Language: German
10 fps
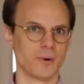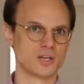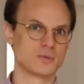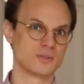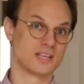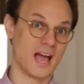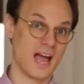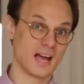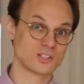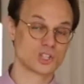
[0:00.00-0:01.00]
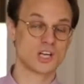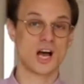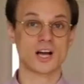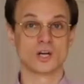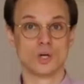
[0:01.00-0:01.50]
beispielsweise
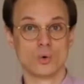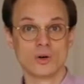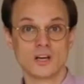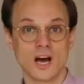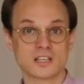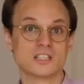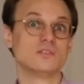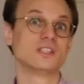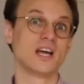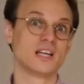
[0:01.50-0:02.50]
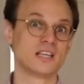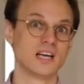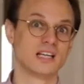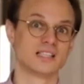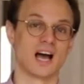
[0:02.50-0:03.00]
Herzschlag, Lungenaktivität,
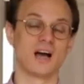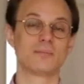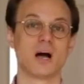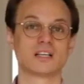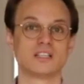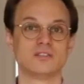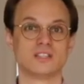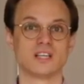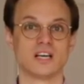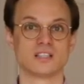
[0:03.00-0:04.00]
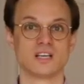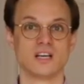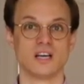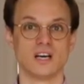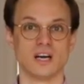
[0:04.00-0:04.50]
Darmaktivität
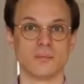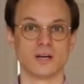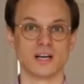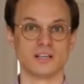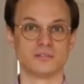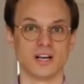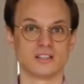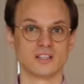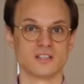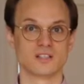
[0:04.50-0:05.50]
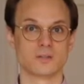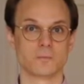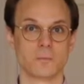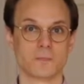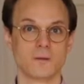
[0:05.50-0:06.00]
ähm, relevant ist.
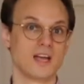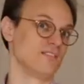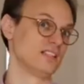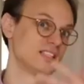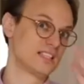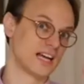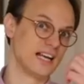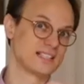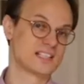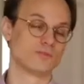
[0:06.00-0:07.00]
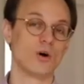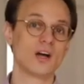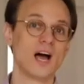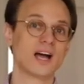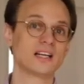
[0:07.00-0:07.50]
Wenn Sie sich an letzte
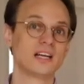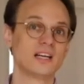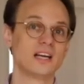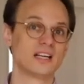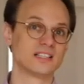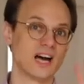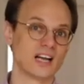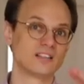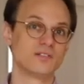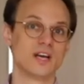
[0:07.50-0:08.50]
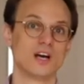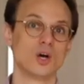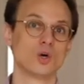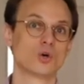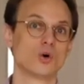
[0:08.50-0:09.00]
Woche erinnern, da hatten
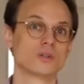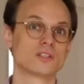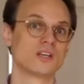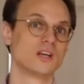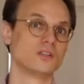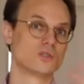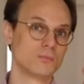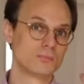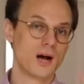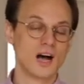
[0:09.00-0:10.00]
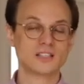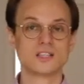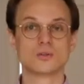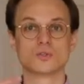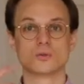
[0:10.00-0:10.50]
wir kurz
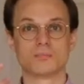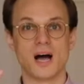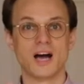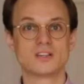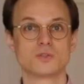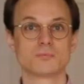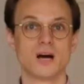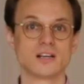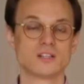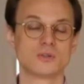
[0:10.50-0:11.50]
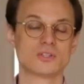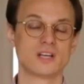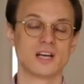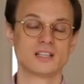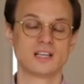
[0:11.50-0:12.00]
Sympathikus und Parasympathikus
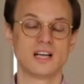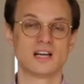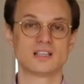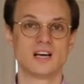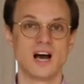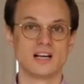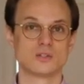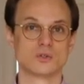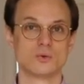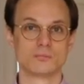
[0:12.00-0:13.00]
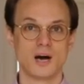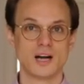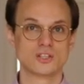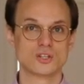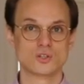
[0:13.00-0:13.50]
kennengelernt, also
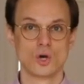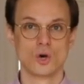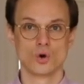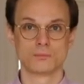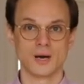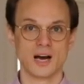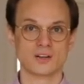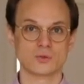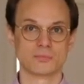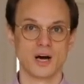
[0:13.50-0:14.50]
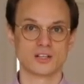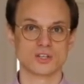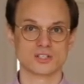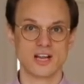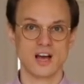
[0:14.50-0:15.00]
sympathisches und
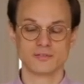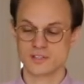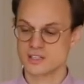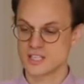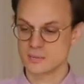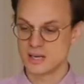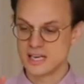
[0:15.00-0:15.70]
parasympathisches Nervensystem,